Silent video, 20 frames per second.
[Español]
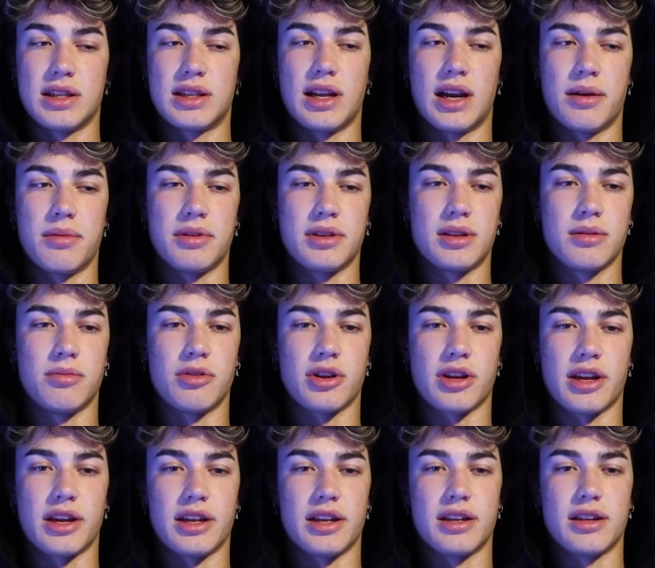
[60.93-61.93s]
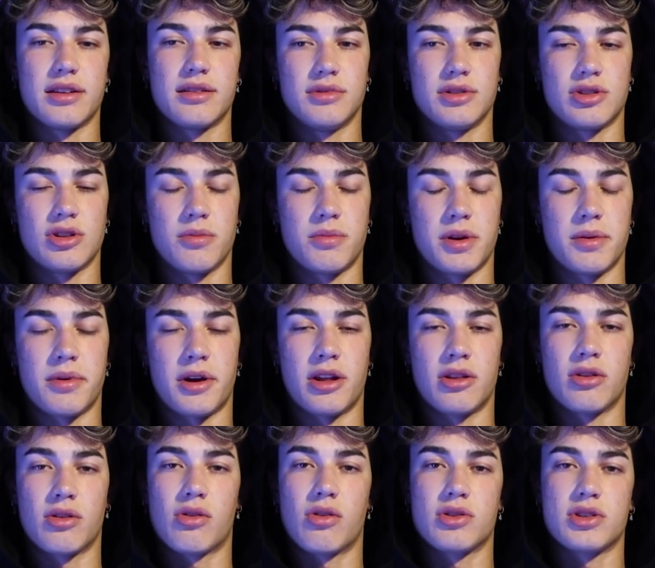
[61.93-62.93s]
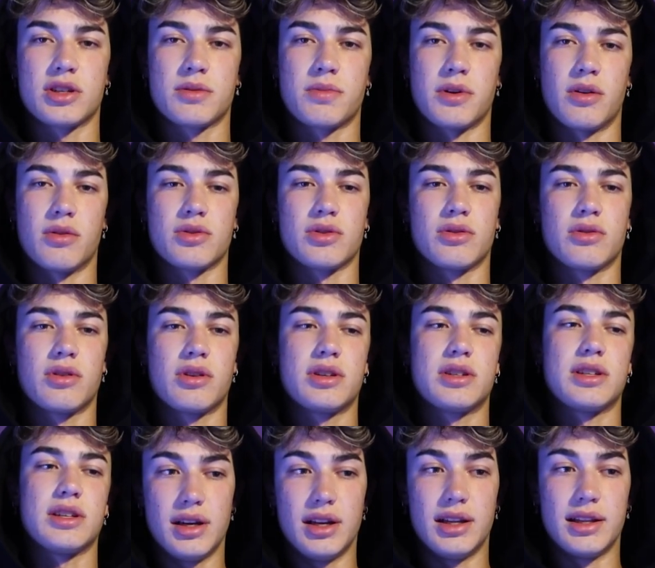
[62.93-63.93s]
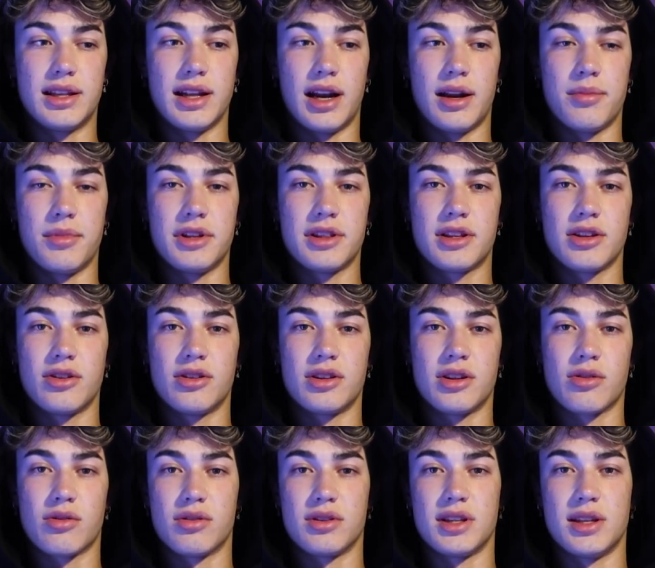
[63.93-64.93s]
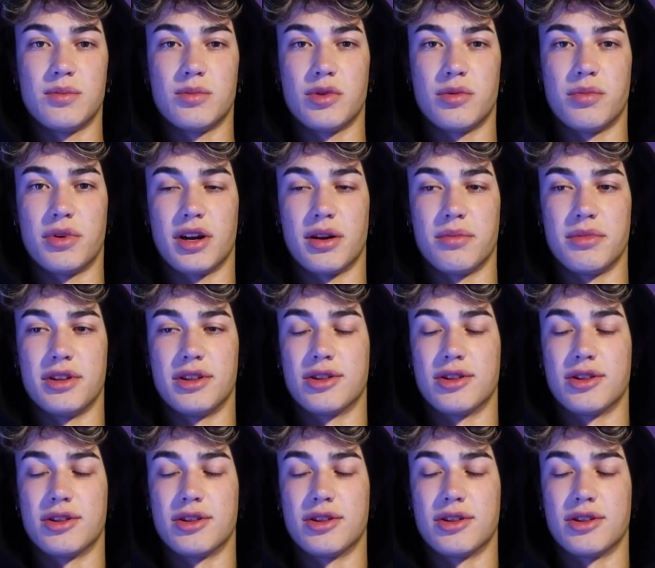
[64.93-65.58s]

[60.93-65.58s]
literalmente porque estoy preparando cosas para vosotros y literalmente no tengo tiempo para mí,